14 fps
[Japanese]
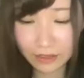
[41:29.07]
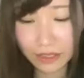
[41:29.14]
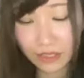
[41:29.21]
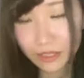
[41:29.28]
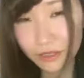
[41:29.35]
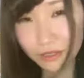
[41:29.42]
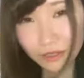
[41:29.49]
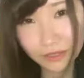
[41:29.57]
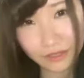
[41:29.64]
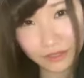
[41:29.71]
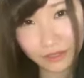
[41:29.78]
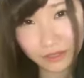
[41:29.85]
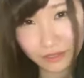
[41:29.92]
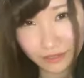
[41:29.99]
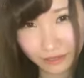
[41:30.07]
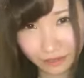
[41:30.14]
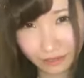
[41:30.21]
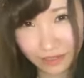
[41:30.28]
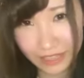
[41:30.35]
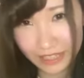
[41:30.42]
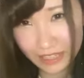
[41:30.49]
ちょっと
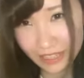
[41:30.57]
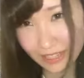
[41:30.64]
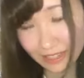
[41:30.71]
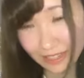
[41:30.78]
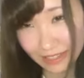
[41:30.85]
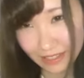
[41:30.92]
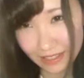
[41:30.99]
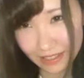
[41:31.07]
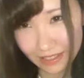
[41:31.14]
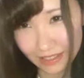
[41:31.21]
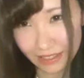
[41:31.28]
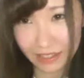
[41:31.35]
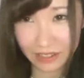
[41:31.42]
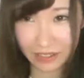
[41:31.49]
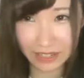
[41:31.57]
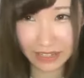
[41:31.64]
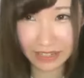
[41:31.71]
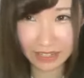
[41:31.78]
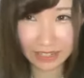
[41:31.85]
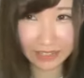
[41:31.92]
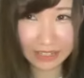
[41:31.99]
折れちゃってとっていうかな
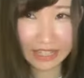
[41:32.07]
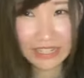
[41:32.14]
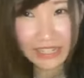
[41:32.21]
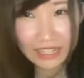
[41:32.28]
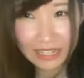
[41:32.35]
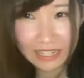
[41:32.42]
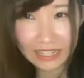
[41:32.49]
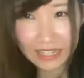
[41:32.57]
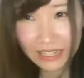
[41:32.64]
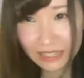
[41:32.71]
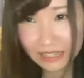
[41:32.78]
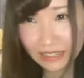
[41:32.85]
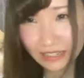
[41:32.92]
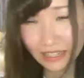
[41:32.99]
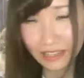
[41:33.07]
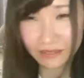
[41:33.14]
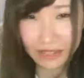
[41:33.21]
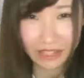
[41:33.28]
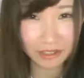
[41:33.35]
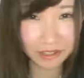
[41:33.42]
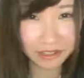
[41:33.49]
んかネジがなんかちょっとや
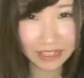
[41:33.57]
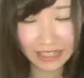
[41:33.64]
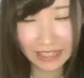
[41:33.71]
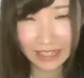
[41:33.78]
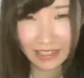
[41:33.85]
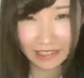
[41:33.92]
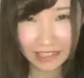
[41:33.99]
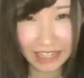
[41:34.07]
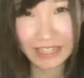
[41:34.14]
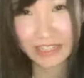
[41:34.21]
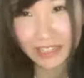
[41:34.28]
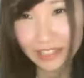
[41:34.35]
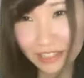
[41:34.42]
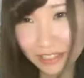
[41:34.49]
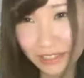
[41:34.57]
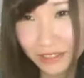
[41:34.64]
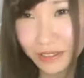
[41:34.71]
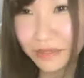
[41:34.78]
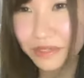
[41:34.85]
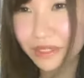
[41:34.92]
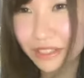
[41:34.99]
ばいことになっちゃったのでちょっと
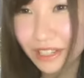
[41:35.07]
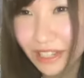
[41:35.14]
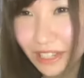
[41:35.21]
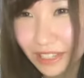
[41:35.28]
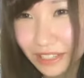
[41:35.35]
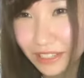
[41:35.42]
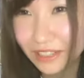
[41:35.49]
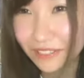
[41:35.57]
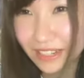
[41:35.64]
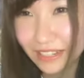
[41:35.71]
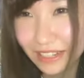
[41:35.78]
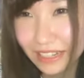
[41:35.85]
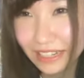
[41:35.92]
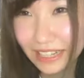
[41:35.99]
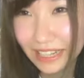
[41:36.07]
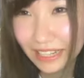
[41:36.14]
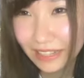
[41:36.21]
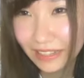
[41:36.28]
当分ちょっと待ってください